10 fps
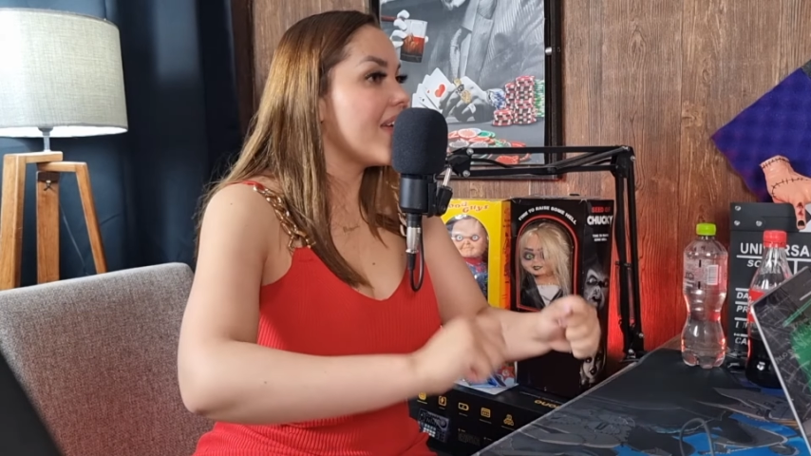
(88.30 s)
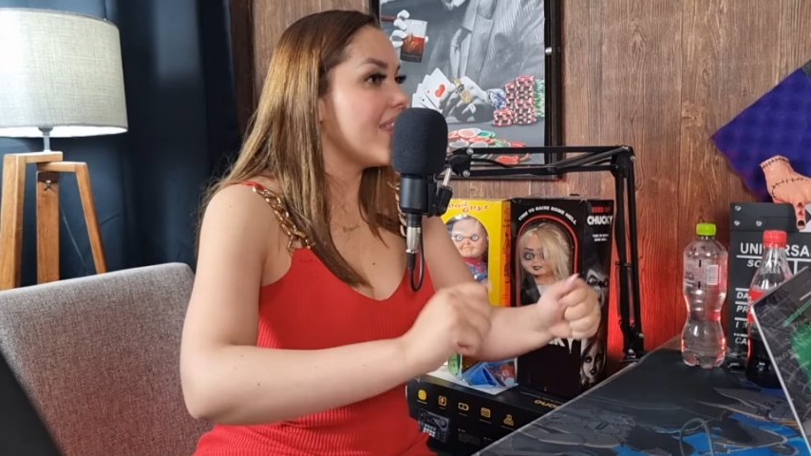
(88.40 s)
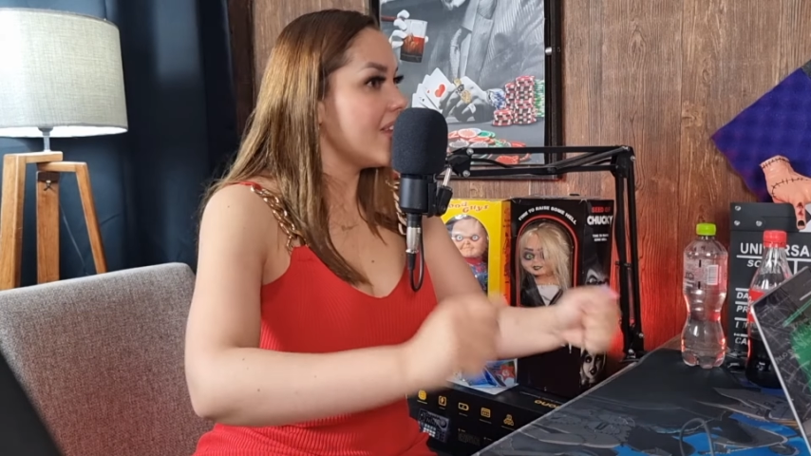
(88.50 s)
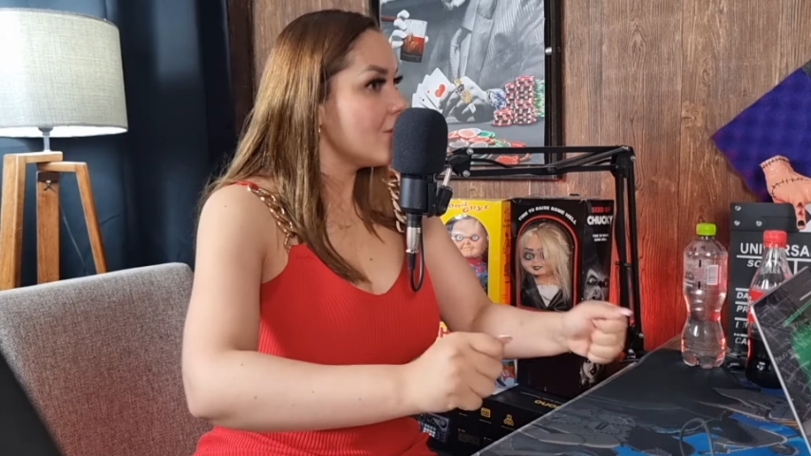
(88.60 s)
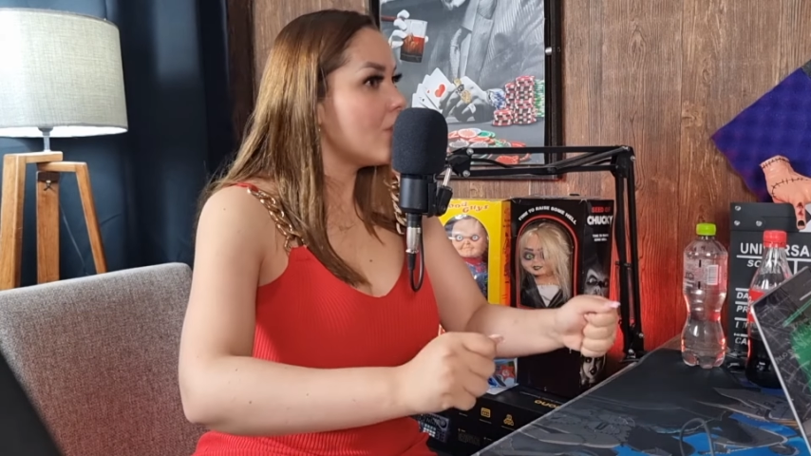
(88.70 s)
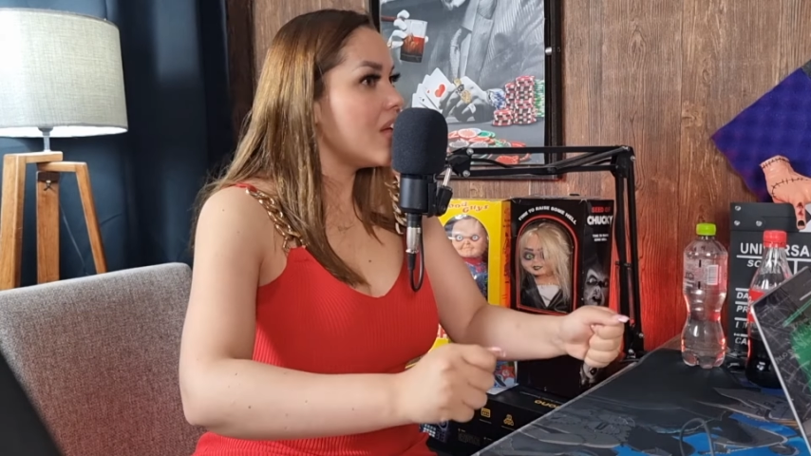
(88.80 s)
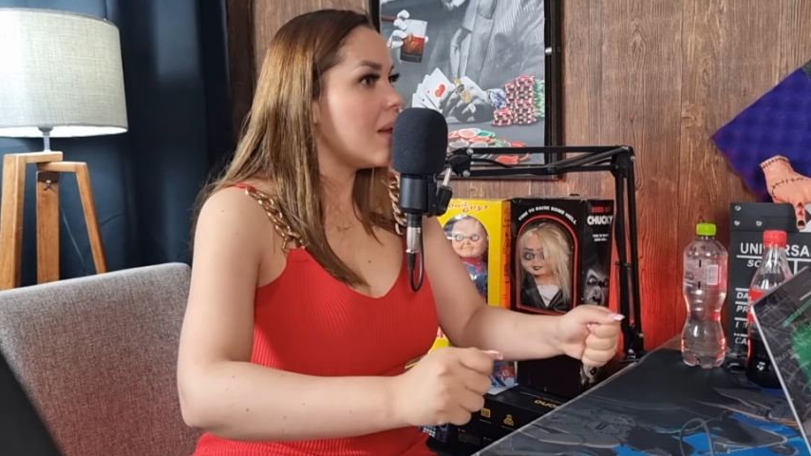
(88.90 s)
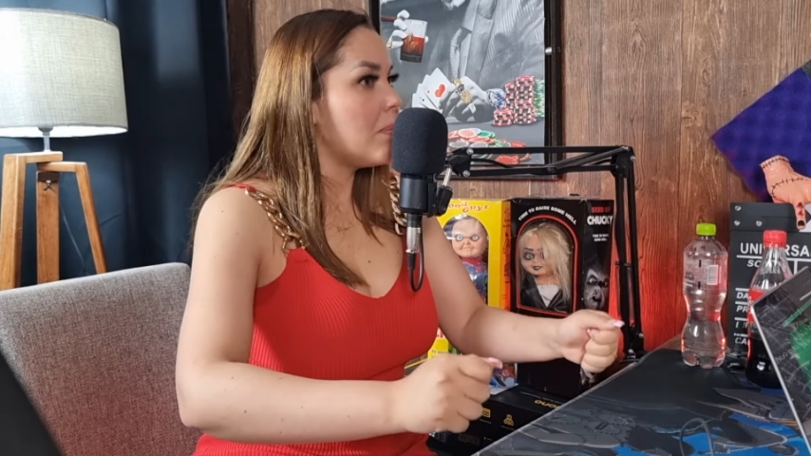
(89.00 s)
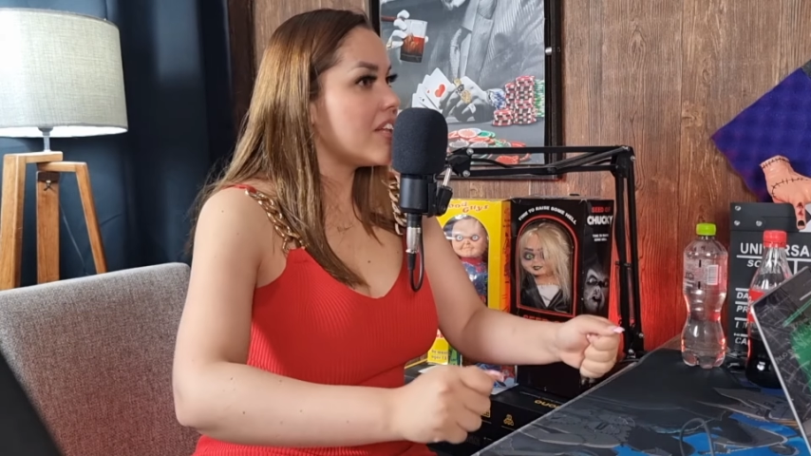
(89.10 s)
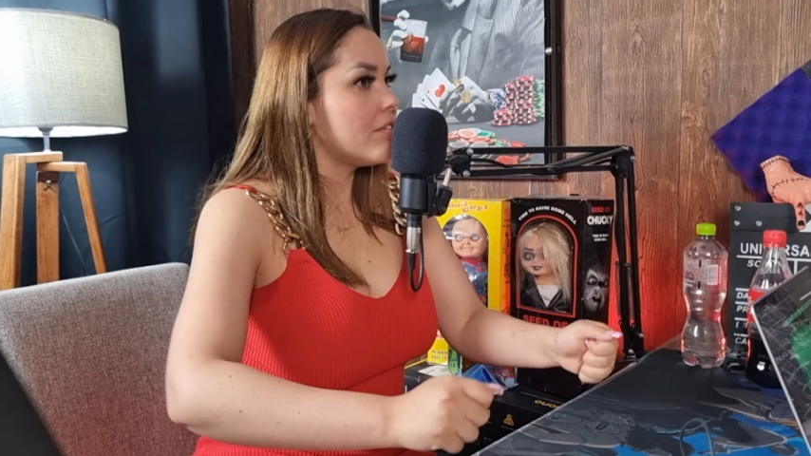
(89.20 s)
dentro de
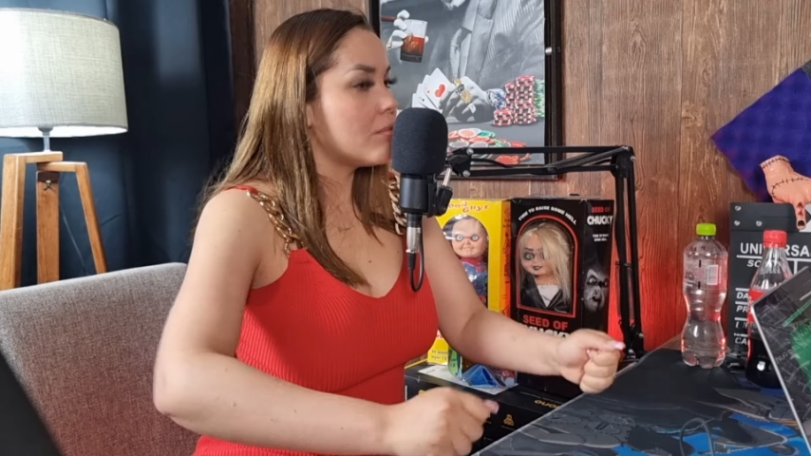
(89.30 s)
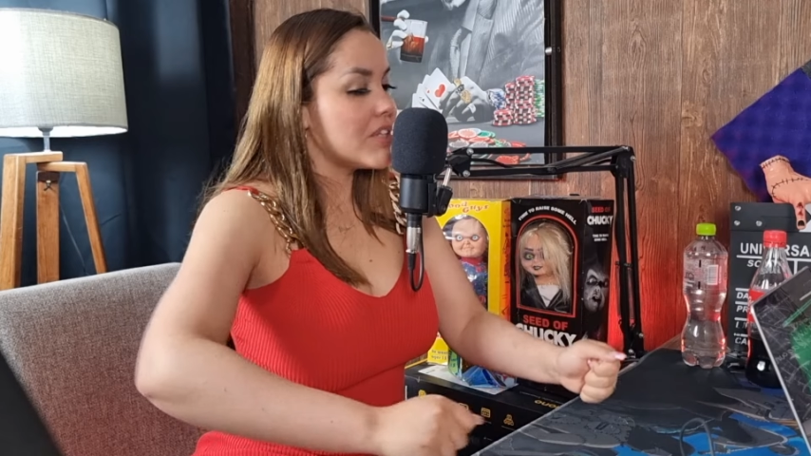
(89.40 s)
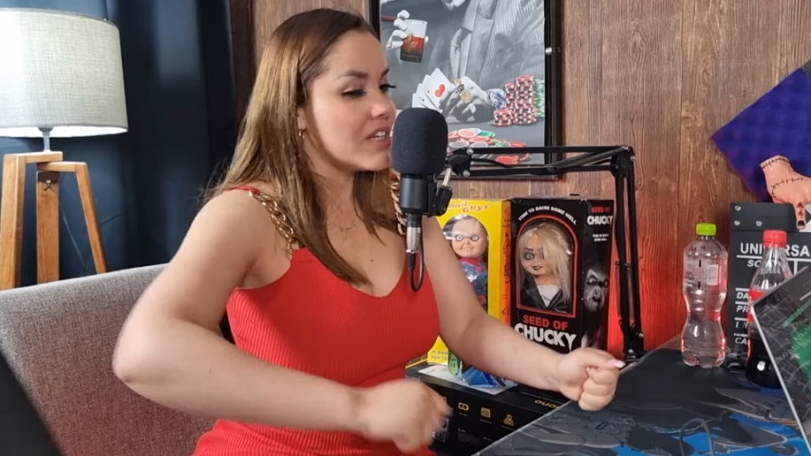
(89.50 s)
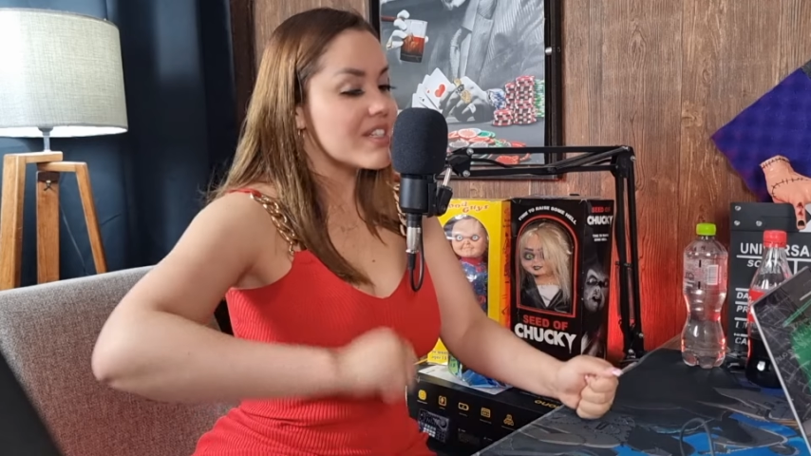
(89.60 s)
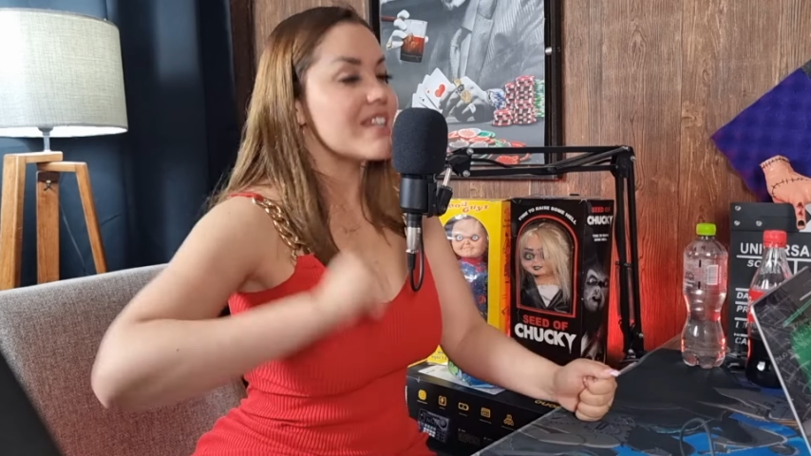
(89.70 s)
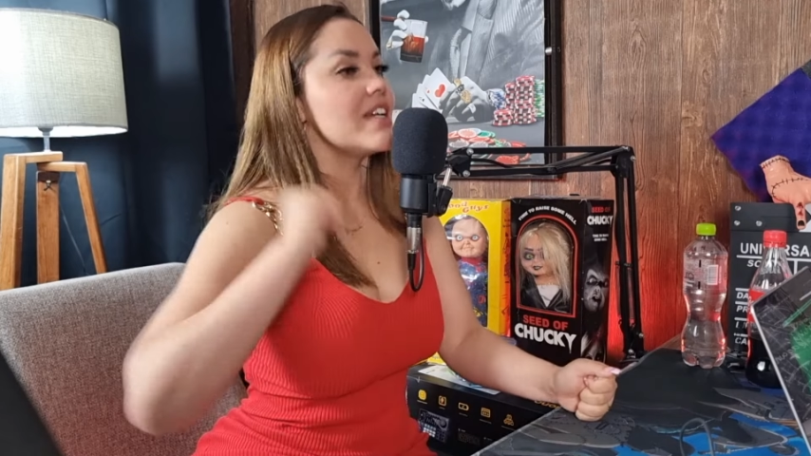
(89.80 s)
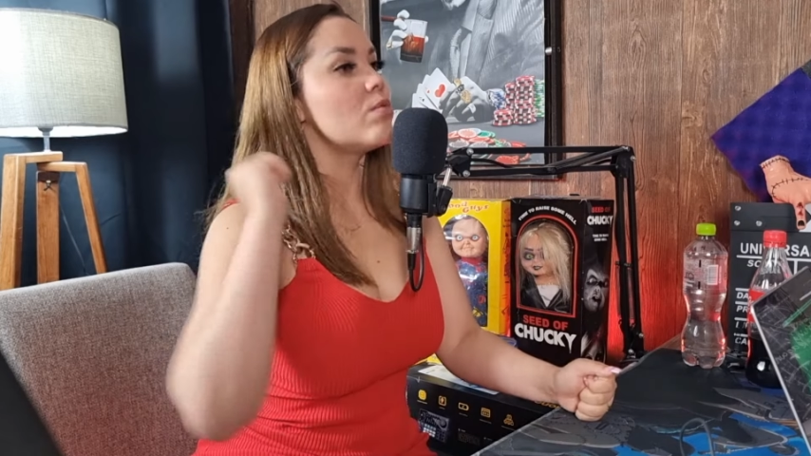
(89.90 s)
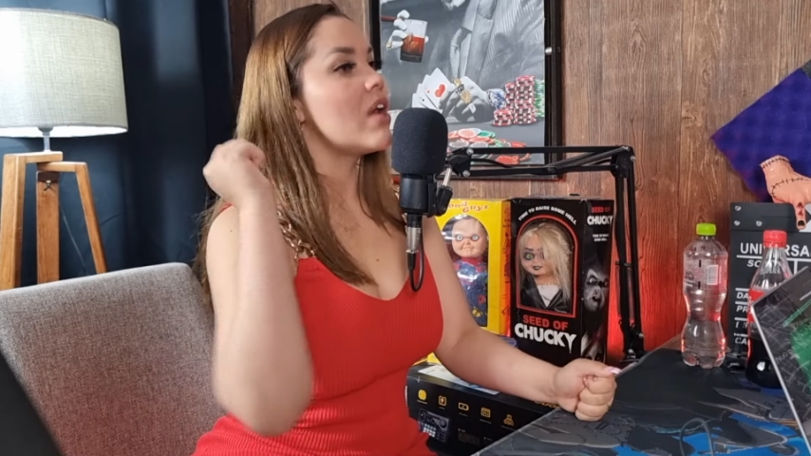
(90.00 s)
la plataforma tienes que hacer